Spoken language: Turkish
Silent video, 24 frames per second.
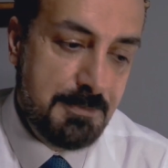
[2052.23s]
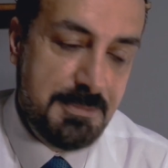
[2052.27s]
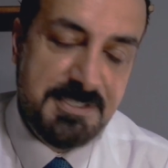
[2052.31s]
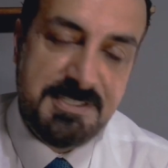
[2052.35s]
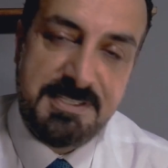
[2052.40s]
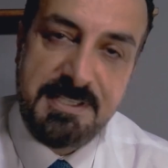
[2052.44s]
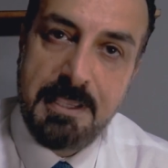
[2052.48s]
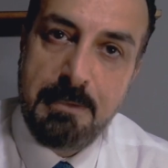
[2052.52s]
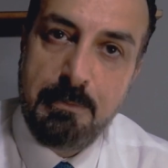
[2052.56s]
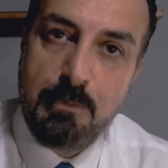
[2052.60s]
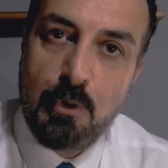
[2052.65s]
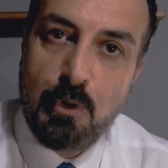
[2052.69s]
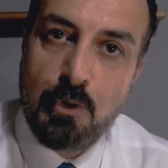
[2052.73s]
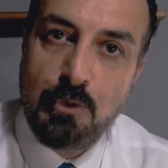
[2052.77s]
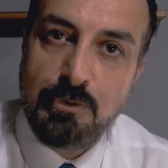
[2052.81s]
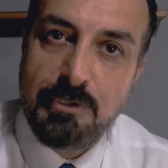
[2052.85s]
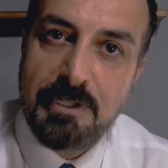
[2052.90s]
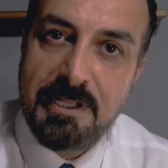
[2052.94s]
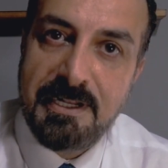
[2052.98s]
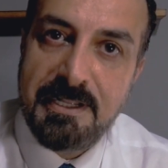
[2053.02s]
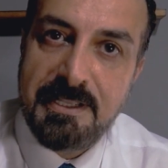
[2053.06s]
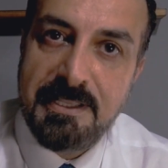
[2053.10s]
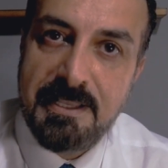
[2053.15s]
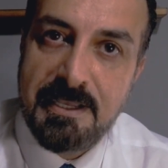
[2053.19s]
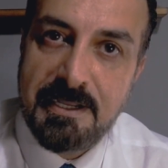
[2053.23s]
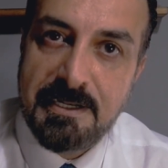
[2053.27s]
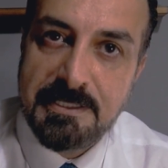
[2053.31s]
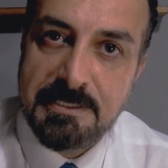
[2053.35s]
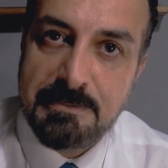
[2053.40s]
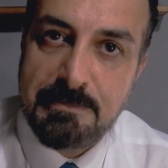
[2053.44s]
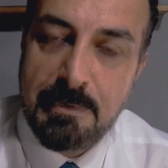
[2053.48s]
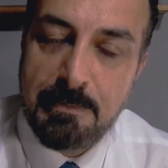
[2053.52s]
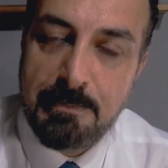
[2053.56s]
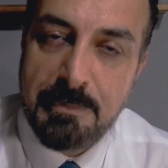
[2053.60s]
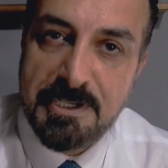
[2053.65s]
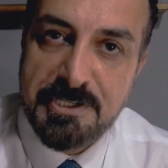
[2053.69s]
Biz hem onlara
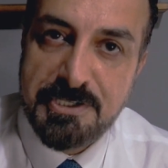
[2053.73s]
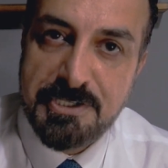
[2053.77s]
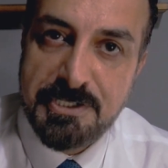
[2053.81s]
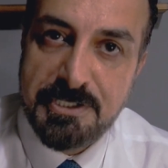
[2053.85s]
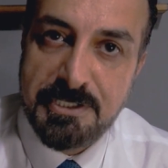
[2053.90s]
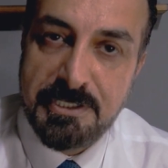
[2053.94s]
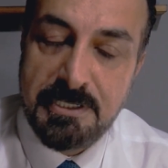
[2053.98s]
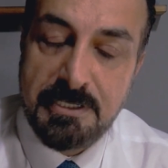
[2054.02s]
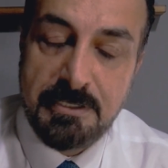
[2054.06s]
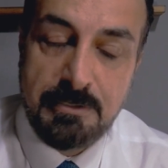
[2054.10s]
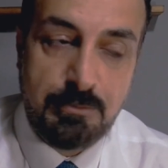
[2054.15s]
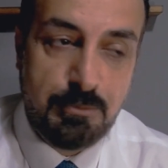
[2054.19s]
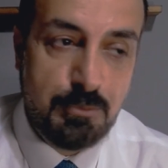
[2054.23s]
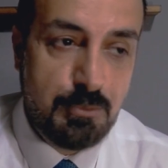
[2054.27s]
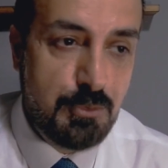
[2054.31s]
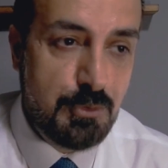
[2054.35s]
yardım amaçlı,